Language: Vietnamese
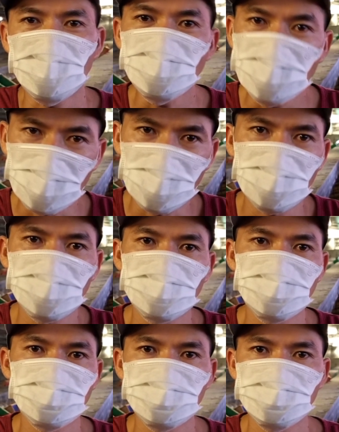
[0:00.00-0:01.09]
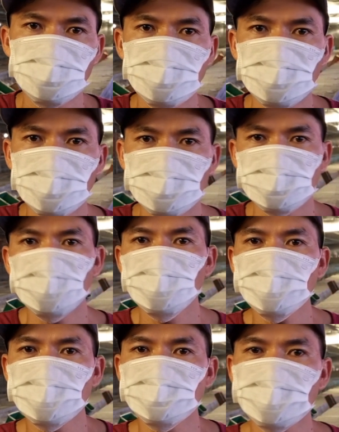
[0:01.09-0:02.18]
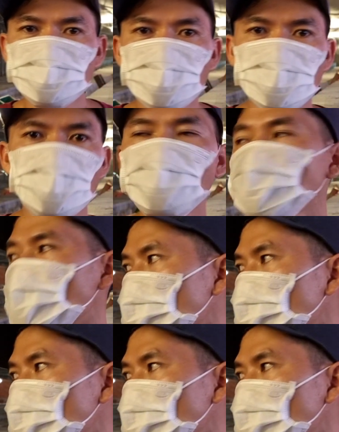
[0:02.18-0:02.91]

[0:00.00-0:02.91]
ủng hộ Trong quá trình chăn nuôi cũng ủng